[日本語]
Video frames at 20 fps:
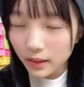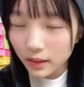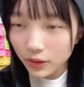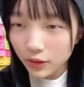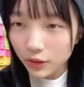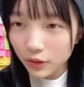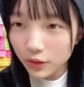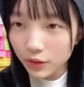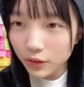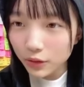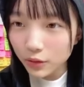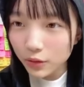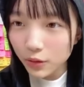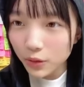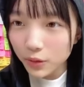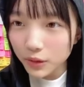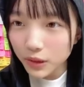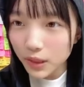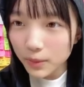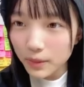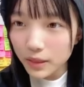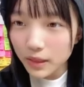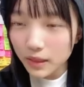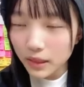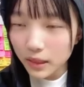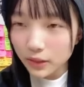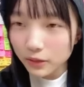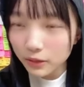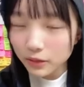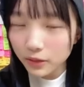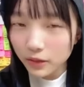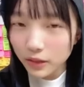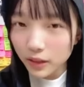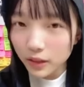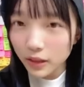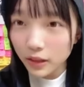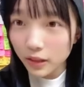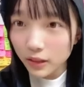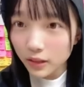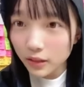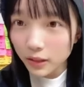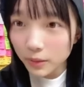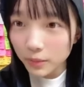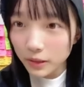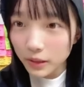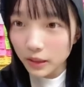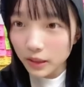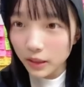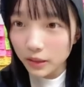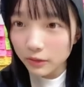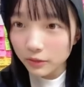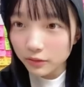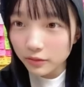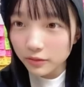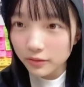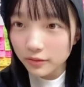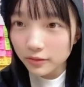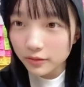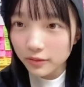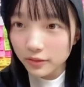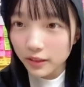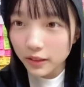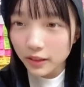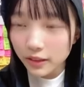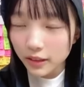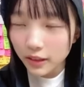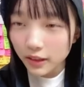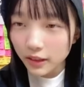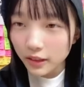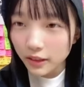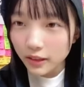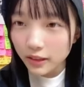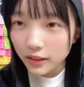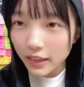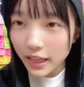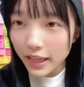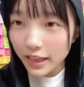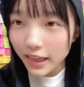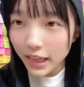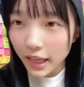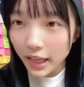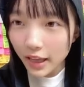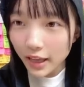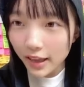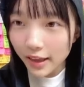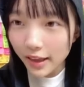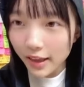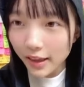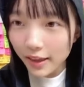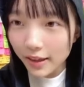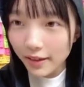くるくる豆腐食べれないのえ食べれないのなんで